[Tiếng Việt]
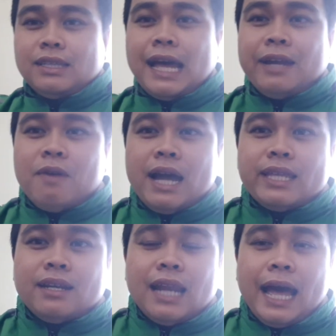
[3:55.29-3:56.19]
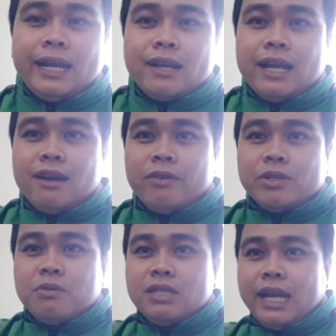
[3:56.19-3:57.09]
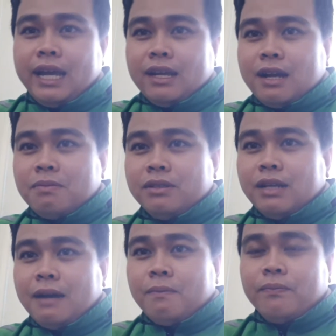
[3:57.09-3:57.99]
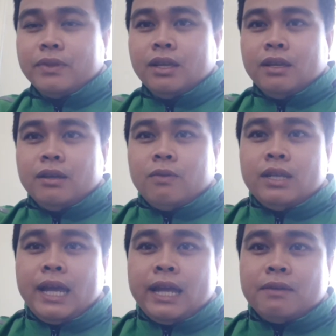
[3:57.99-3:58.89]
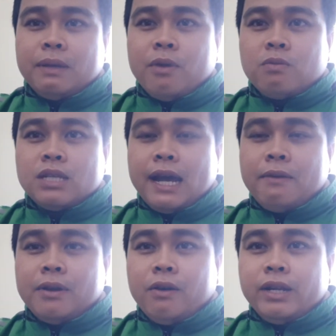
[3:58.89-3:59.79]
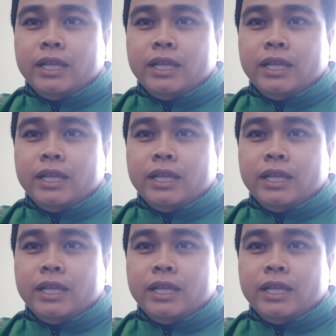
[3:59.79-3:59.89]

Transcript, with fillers: tay qua chân lại rồi cái hồi xuống xe rồi không vừa lòng đánh giá cho mày một sao gọi điện